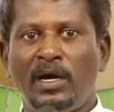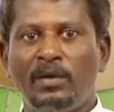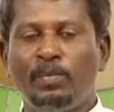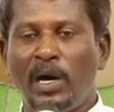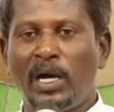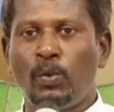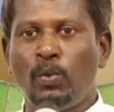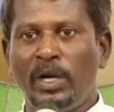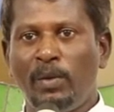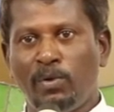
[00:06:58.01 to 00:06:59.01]
நானும்
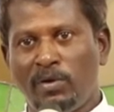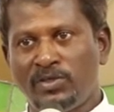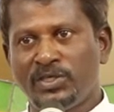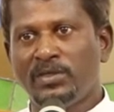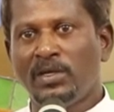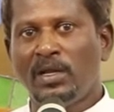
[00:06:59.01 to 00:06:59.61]
பார்வோனை போன்று